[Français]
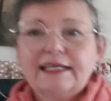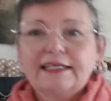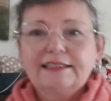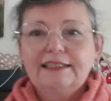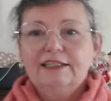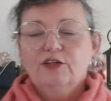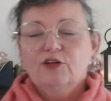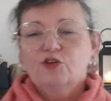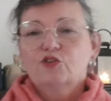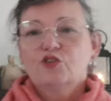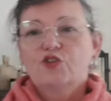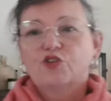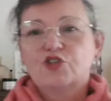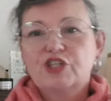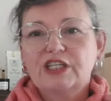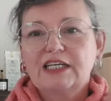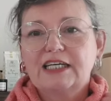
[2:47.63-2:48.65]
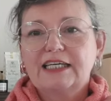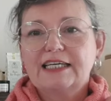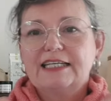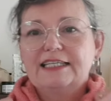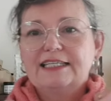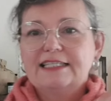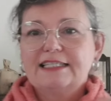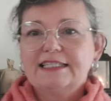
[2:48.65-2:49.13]
Cardigan que j'ai
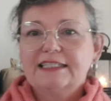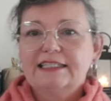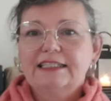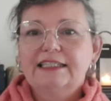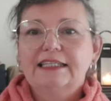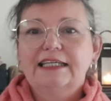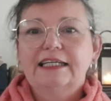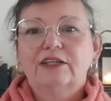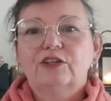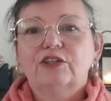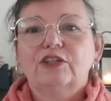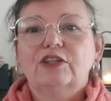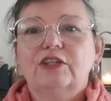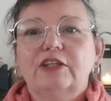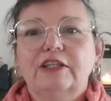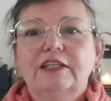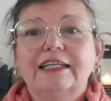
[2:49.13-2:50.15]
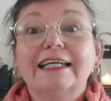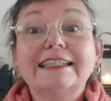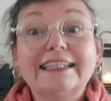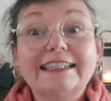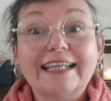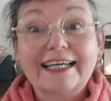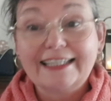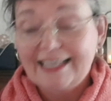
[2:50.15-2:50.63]
réalisé euh,
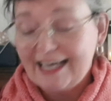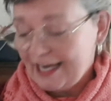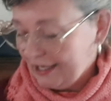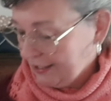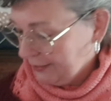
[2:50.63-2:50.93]
l'année dernière.